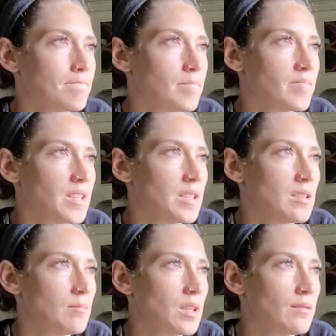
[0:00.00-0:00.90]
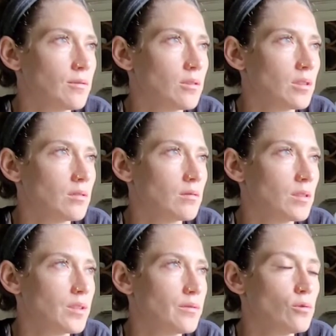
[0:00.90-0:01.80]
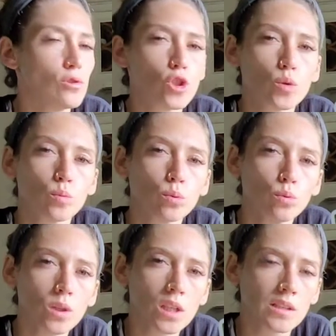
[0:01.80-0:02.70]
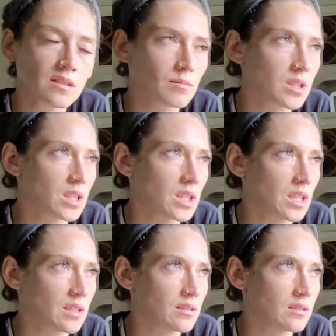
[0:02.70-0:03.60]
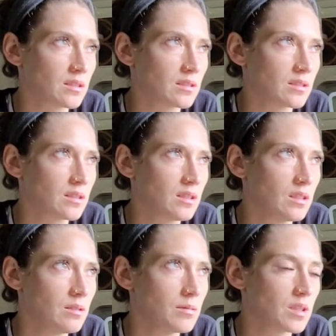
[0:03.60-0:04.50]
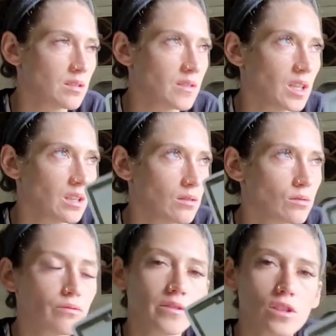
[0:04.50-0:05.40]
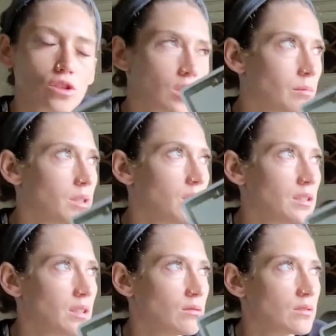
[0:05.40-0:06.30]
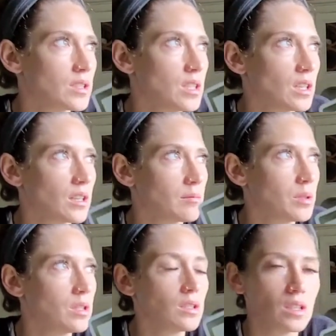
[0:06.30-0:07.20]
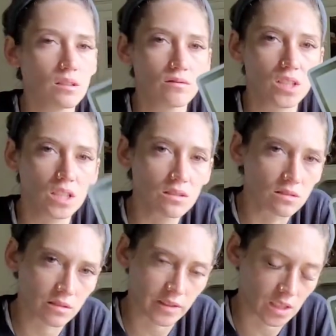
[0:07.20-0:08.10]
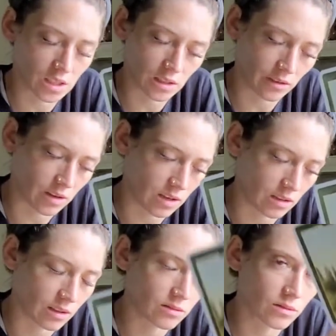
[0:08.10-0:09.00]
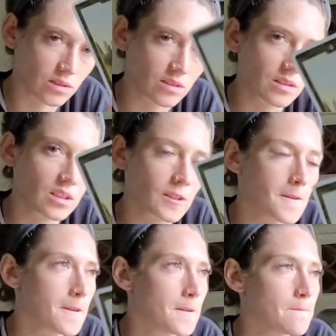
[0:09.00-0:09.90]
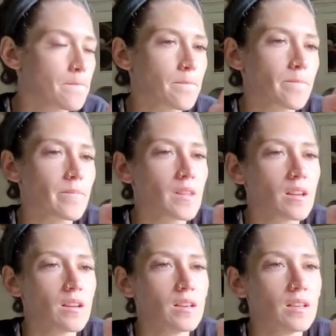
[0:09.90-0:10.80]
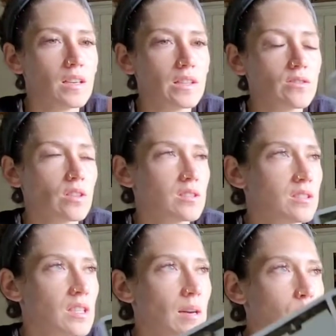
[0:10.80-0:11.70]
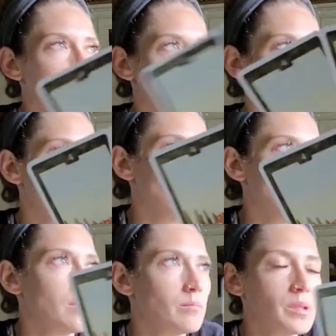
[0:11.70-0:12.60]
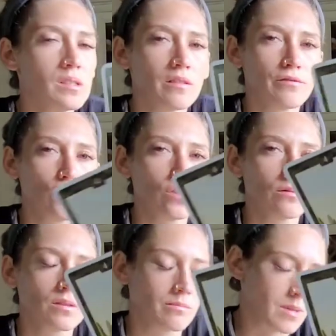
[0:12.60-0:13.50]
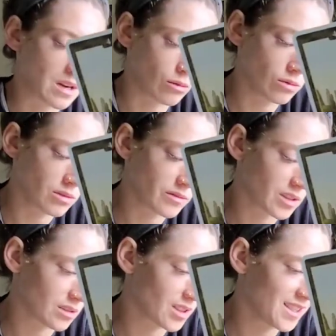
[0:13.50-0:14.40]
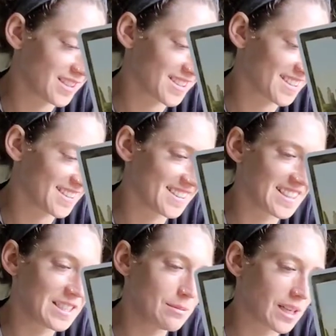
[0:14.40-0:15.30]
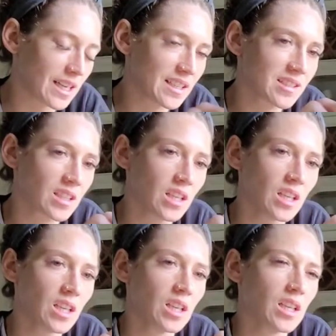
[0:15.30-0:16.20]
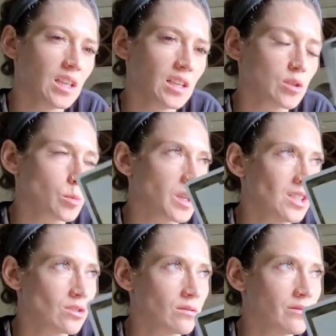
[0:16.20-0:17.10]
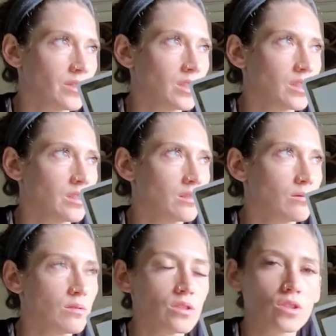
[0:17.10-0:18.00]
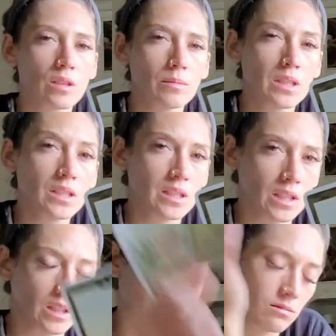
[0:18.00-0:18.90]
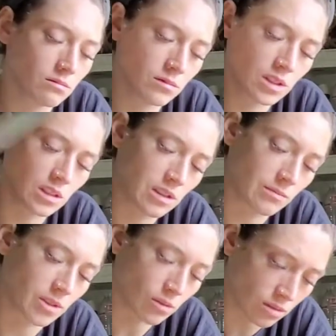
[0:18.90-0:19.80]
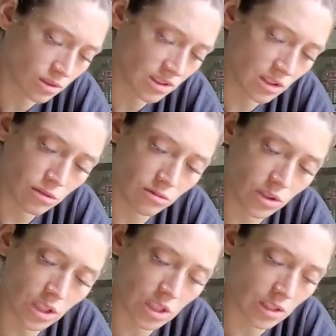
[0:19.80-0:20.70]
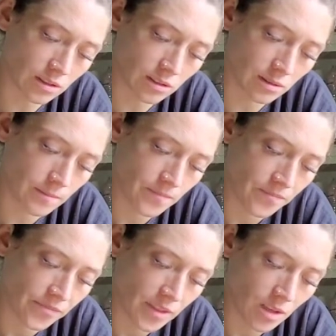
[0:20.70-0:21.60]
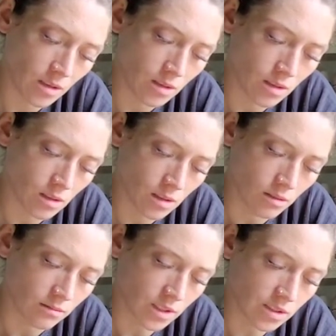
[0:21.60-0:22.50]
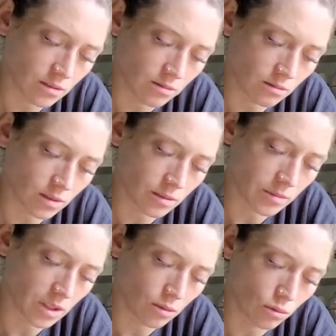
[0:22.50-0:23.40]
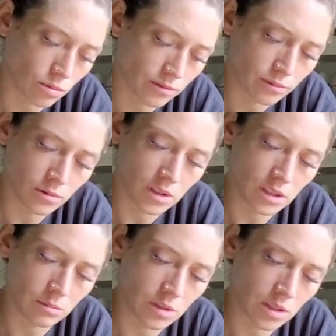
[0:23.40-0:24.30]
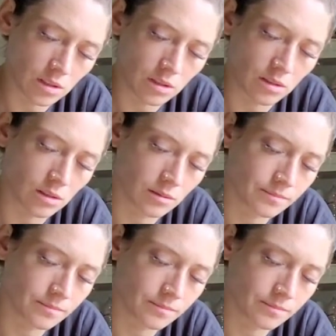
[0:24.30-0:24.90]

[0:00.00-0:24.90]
wenn ihr mal vor Gefühlen sprudelt, das muss ja nicht heißen, dass die Liebe deswegen genauso viel Stabilität und Sicherheit bieten kann wie diese zwei Karten hier. Also es ist nicht, lasst euch jetzt nicht abstrecken von diesem Bild der Fische und dem Haus, was das jetzt hier in der Liebe heißt. Es spricht schon für eine große Stabilität. Und dann haben wir noch eine sehr schöne Karte, was ihr zu eurem Gegenüber fühlt, nämlich hier